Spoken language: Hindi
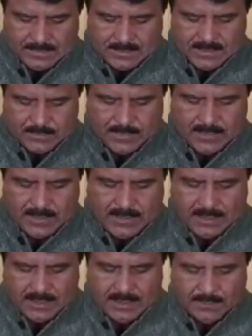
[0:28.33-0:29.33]
जिसमें
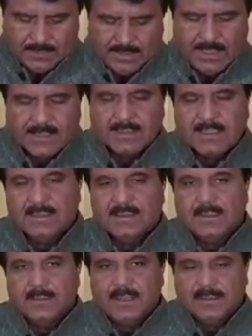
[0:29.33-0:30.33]
अगर हम क्लास टेंथ
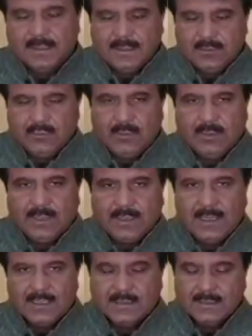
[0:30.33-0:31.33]
की बात करें तो हमारे
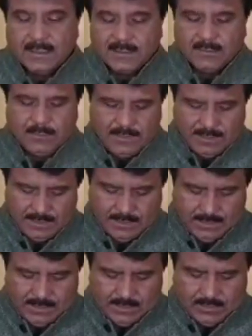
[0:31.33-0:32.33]
क्लास टेंथ में
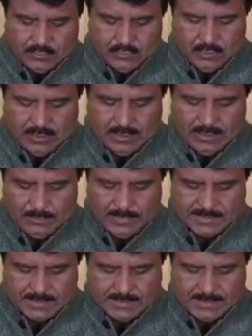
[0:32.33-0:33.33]
जो ओवरऑल
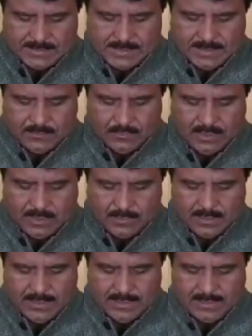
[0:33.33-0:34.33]
परसेंटेज आया वो
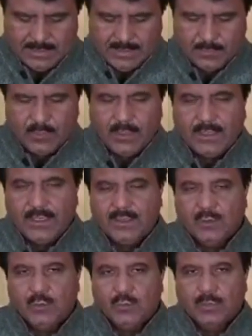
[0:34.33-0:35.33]
आपका
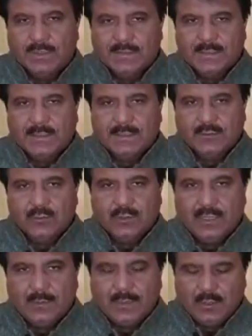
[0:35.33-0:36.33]
88.82 परसेंट जो है
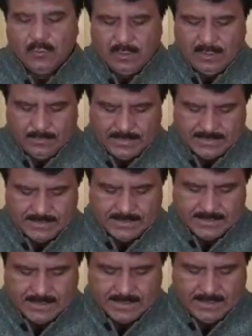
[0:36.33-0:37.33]
हमारा ओवरऑल
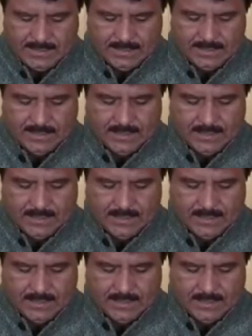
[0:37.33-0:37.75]
परसेंटेज आया है